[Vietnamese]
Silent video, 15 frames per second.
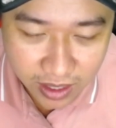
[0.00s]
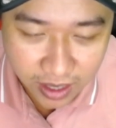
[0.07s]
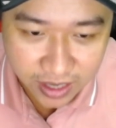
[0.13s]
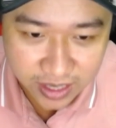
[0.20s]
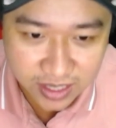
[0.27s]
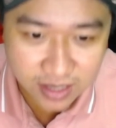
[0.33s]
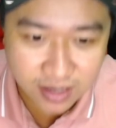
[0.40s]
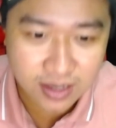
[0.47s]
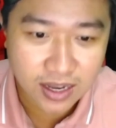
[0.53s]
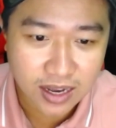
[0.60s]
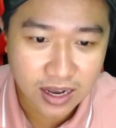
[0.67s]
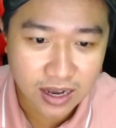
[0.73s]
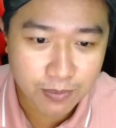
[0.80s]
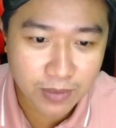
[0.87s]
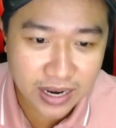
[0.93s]
ỷ
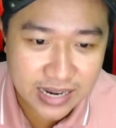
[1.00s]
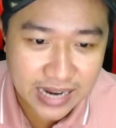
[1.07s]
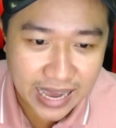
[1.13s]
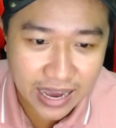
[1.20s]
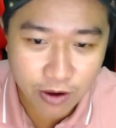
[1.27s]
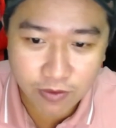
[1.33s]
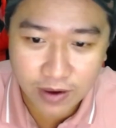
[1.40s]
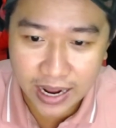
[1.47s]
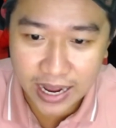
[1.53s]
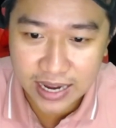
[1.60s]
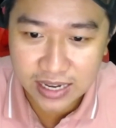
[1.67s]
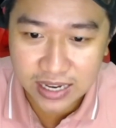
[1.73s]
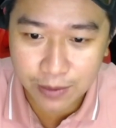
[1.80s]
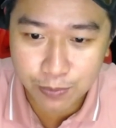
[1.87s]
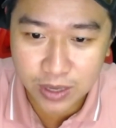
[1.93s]
bên lào và ăn
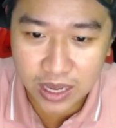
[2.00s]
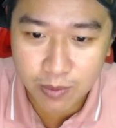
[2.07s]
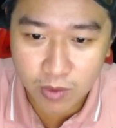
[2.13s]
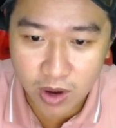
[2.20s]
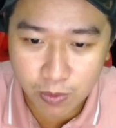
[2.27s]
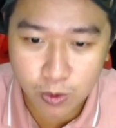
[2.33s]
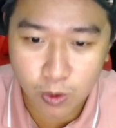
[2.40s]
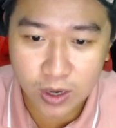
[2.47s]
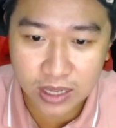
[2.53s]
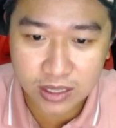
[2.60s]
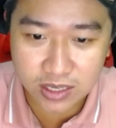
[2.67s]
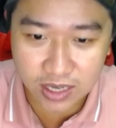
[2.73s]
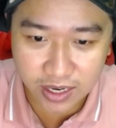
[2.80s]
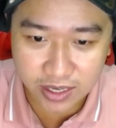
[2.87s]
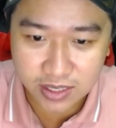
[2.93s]
cắp cái bóp của khách
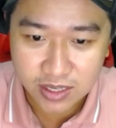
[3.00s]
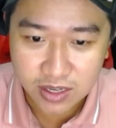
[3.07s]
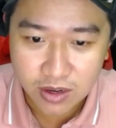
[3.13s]
chơi